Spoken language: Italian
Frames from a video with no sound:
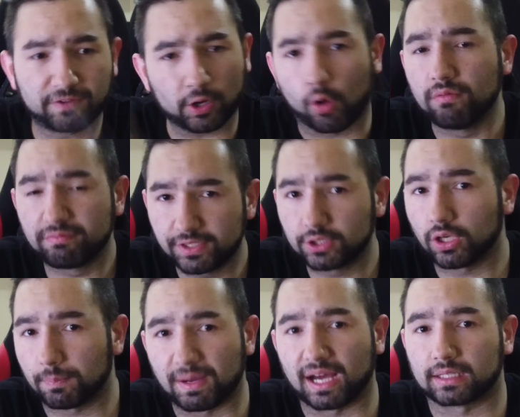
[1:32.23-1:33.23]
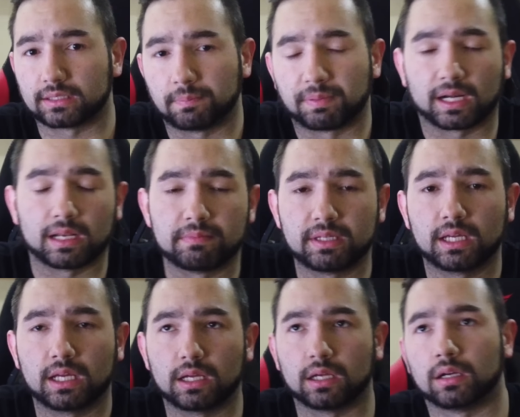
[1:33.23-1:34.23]
farò un video a parte per
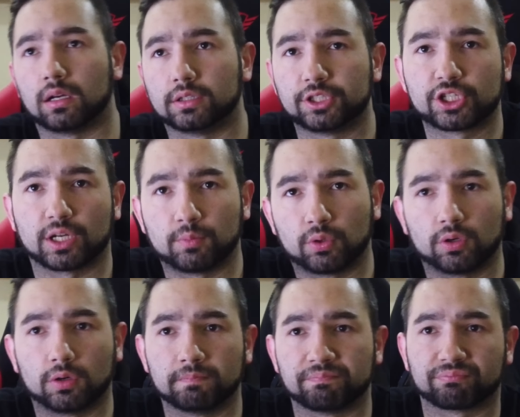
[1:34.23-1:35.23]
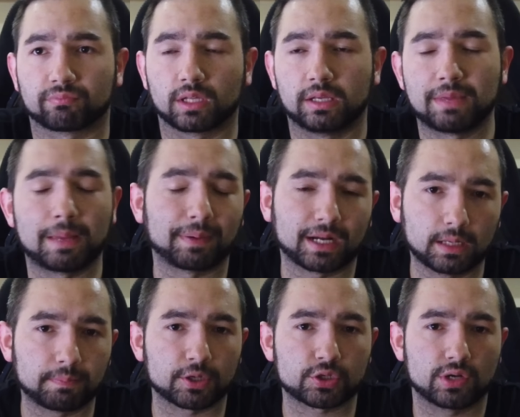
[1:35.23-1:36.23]
mie, eh, diciamo, mh, mm, i miei
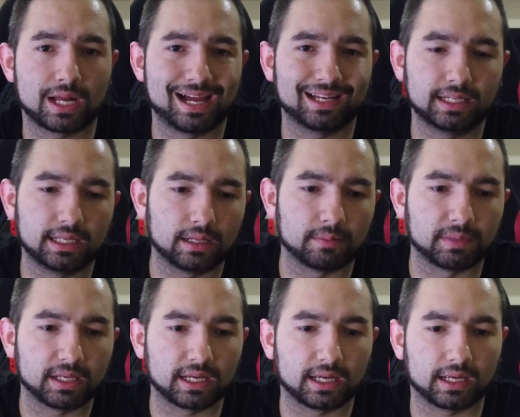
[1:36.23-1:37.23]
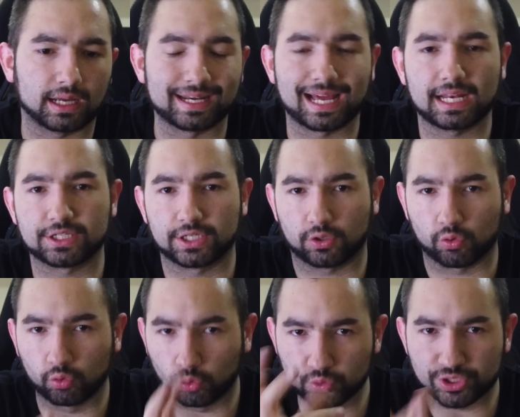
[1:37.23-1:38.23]
pareri personali e le mie analisi
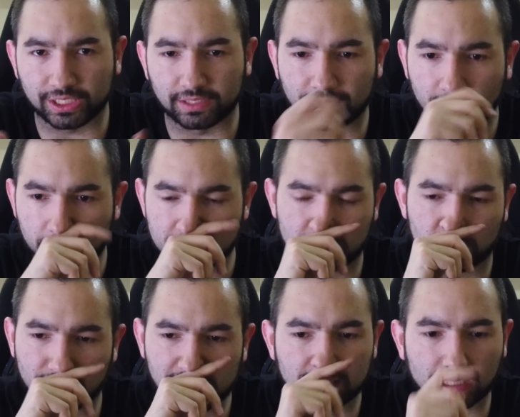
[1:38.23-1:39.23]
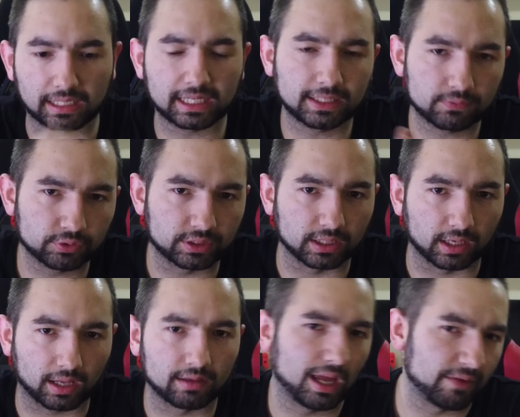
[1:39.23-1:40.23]
conclusive in questa modalità che devo
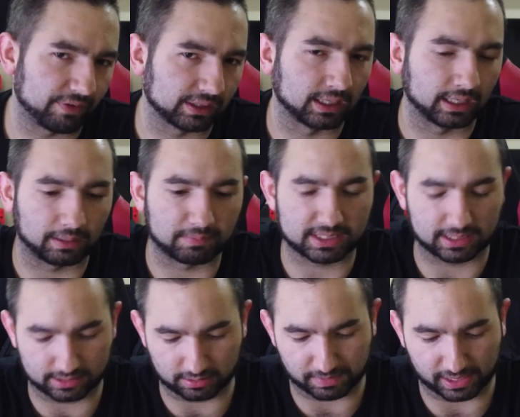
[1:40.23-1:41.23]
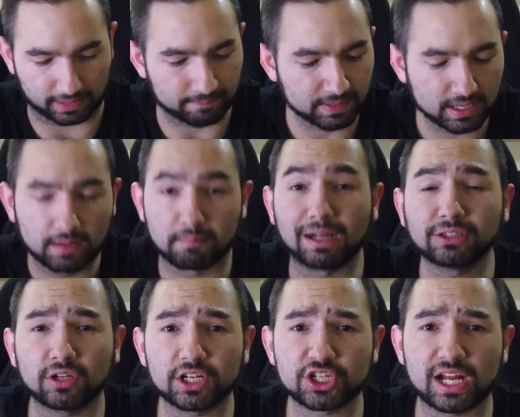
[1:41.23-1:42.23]
dire è fatta anche abbastanza bene.
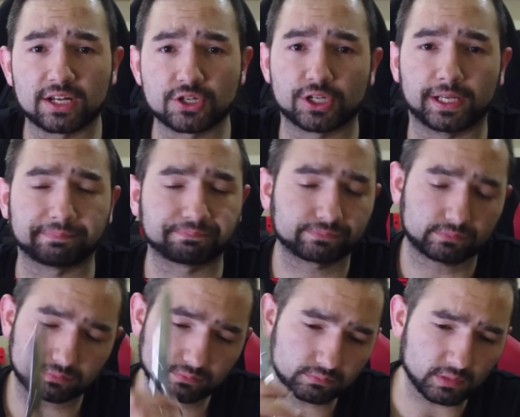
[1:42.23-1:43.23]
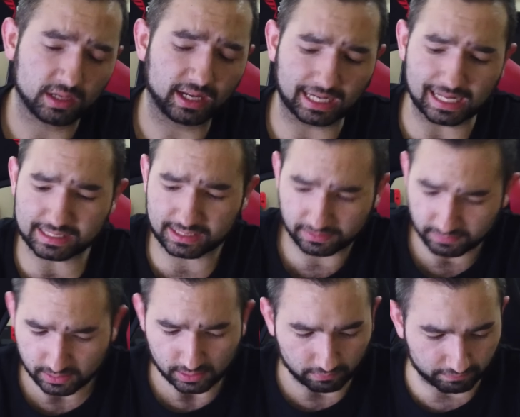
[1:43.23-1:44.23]
Bando alle ciance! Ragazzi,
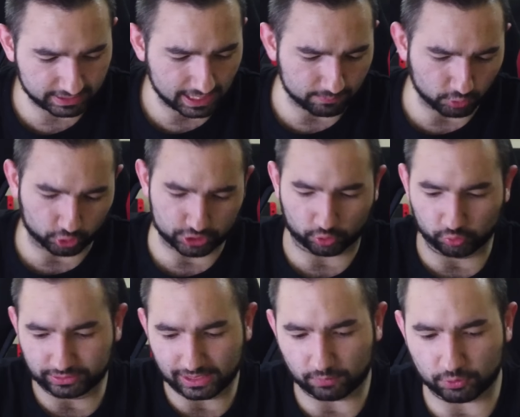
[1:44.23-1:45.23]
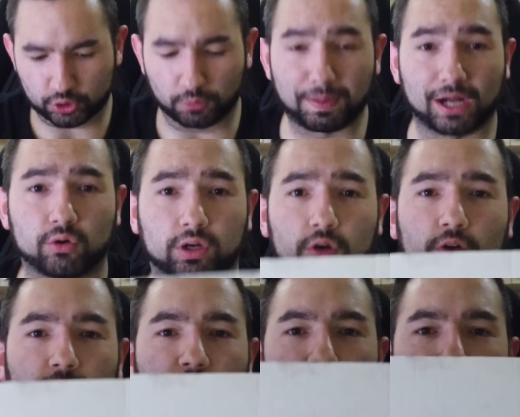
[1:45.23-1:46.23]
vediamo cosa contiene questo pacco che
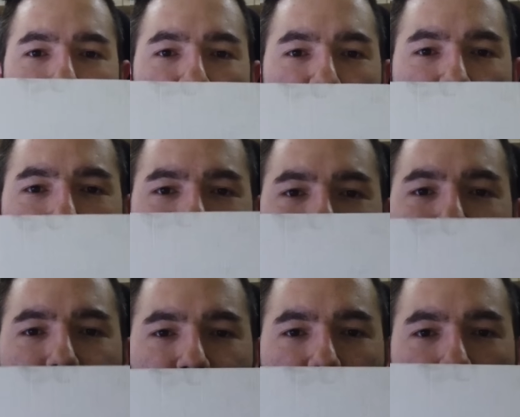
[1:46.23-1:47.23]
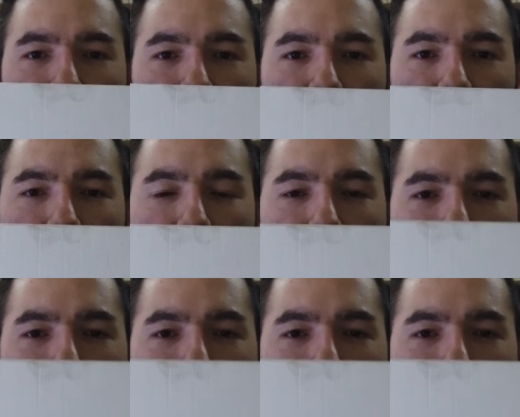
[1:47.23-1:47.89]
lo voglio rimostrare perché è figo.